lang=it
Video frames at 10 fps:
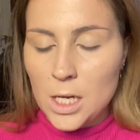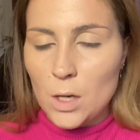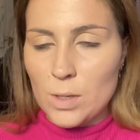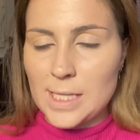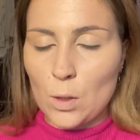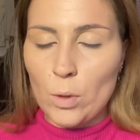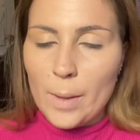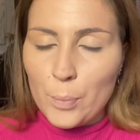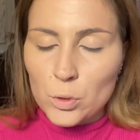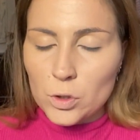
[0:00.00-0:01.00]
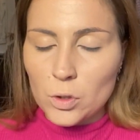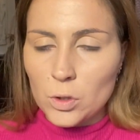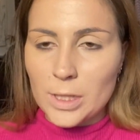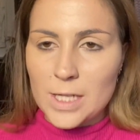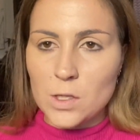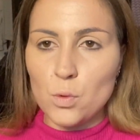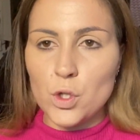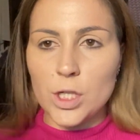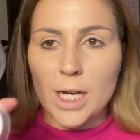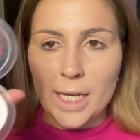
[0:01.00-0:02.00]
questa qui appunto
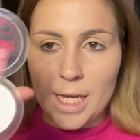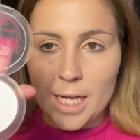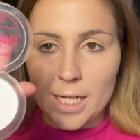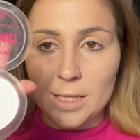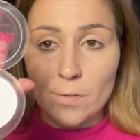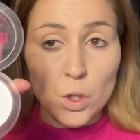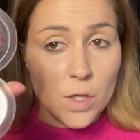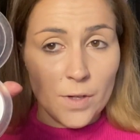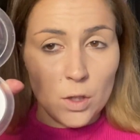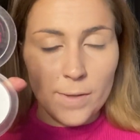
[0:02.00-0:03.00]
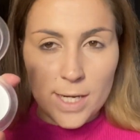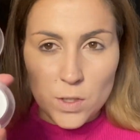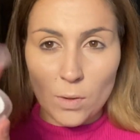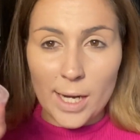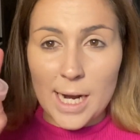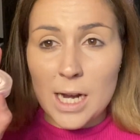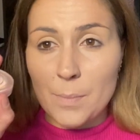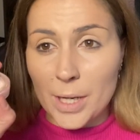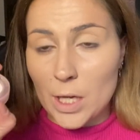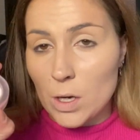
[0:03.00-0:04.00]
traslucida che in realtà vi ho già fatto vedere sul canale
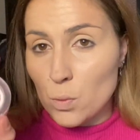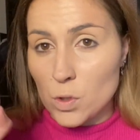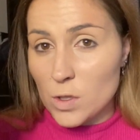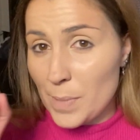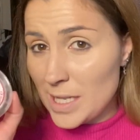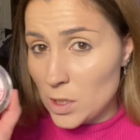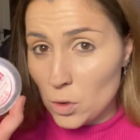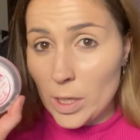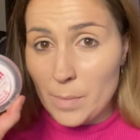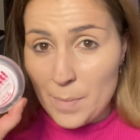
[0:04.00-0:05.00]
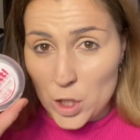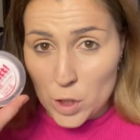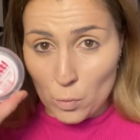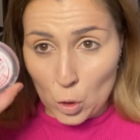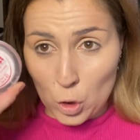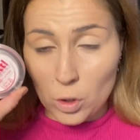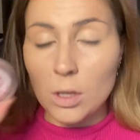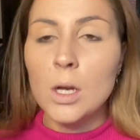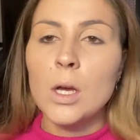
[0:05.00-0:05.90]
perché io la uso spesso e mi piace molto,